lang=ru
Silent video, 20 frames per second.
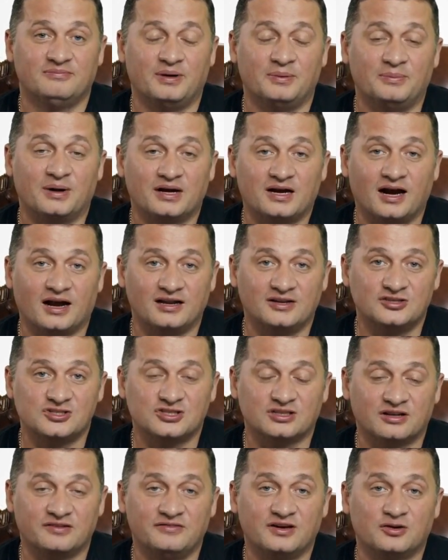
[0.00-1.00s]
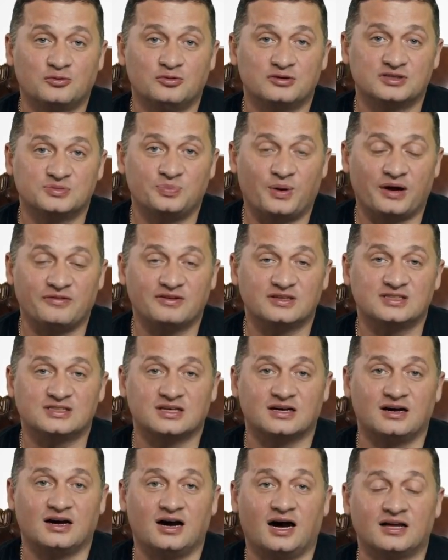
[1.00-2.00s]
помогали человеку
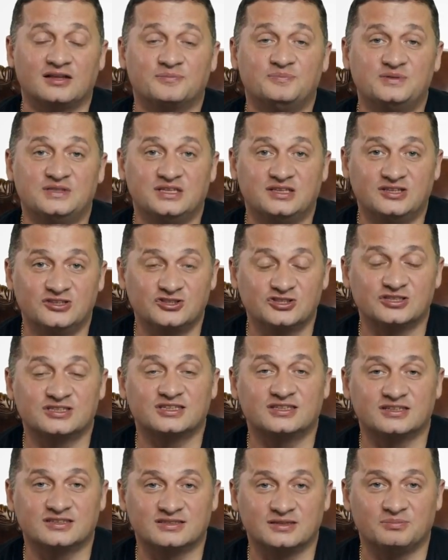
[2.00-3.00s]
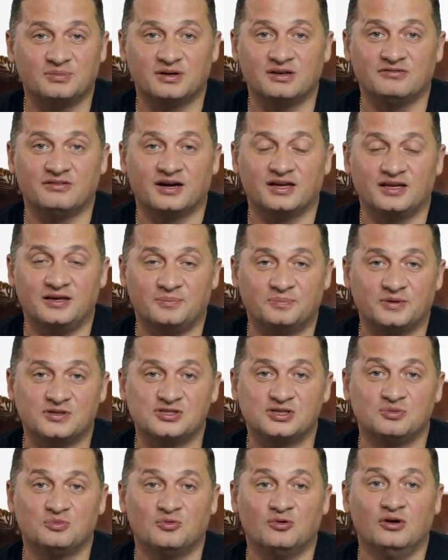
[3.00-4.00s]
избавиться от психических заболеваний.
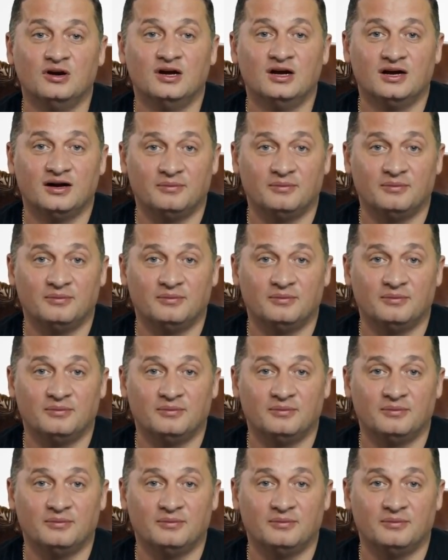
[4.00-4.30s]
Почему?